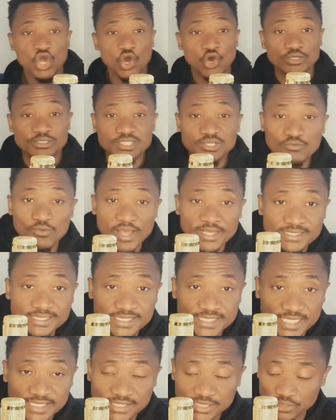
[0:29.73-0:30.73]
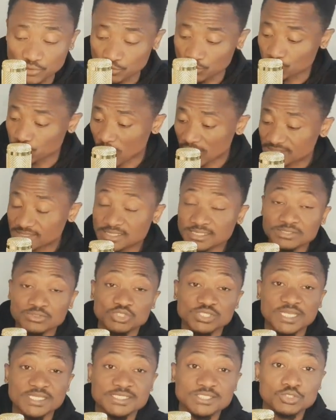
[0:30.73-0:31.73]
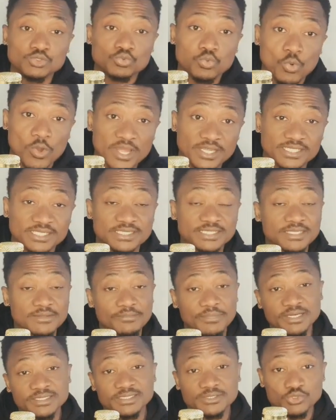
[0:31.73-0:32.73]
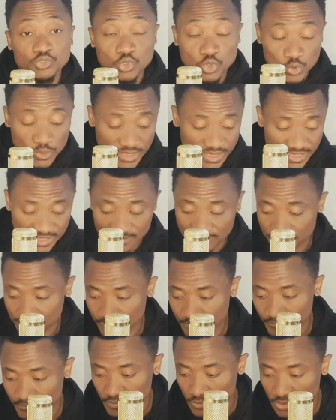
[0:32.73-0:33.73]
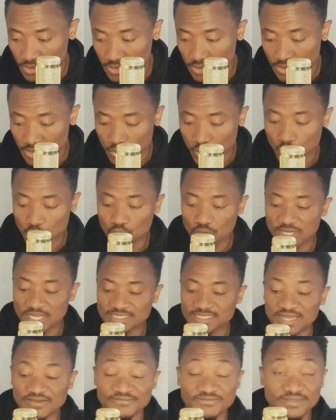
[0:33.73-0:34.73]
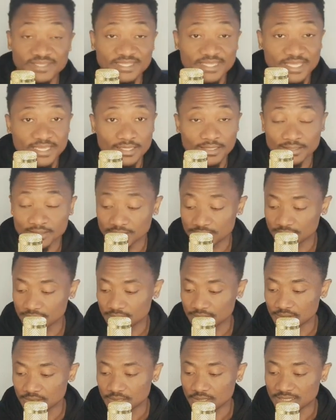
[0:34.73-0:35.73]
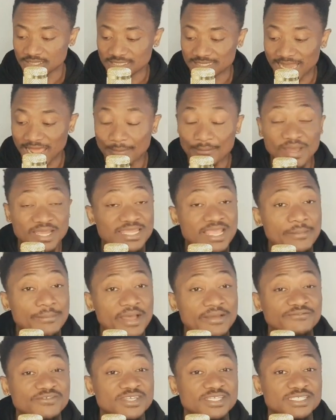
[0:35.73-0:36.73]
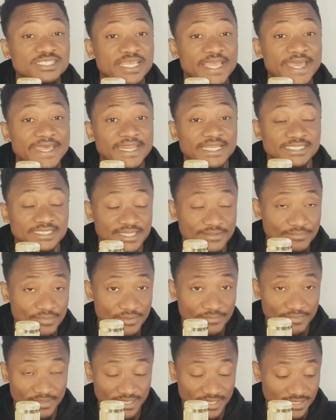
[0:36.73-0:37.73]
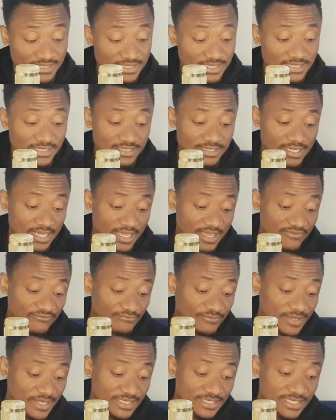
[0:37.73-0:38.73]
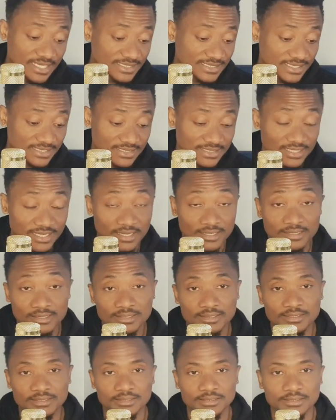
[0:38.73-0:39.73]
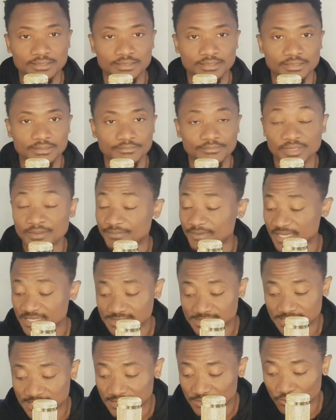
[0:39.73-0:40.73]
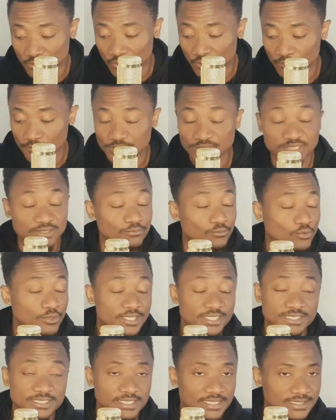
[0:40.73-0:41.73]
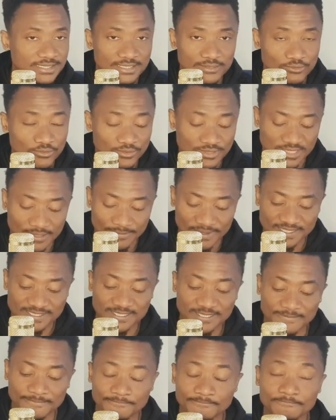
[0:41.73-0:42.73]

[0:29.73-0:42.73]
On dit, voici cette, cette histoire qui se passe en Tunisie, où les Africains, là-bas, il n'y a pas fait dit RHDP, PDCI, FPI, etc. PPACI, non. Simoni, c'est non, c'est pas ça.